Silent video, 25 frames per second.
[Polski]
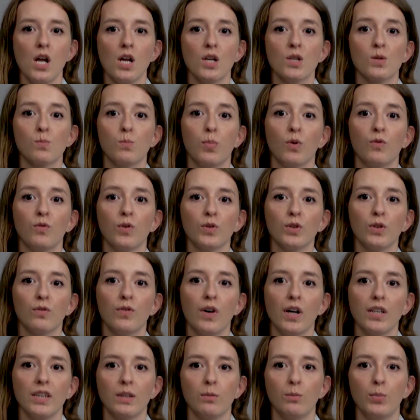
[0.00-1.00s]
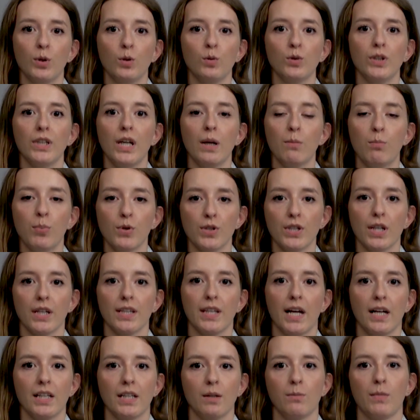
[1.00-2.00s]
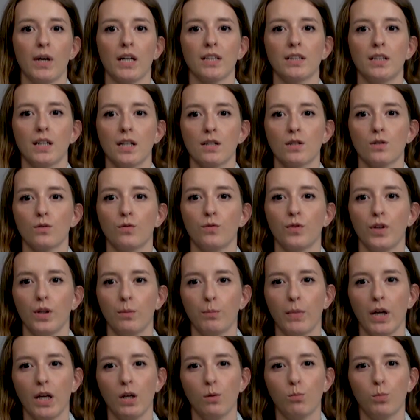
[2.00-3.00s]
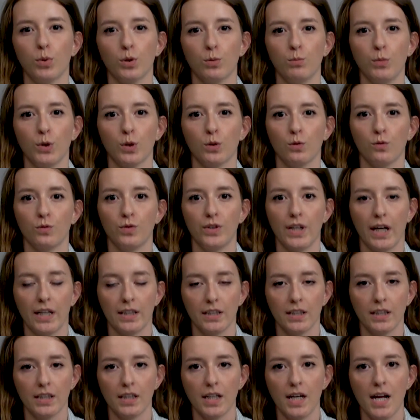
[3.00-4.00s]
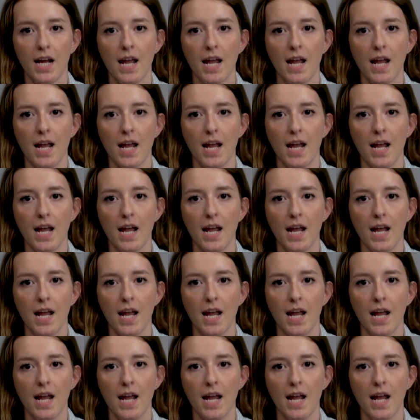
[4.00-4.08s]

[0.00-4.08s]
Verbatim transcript: spowodowany był nieposiadaniem adresów e-mail podmiotów danych,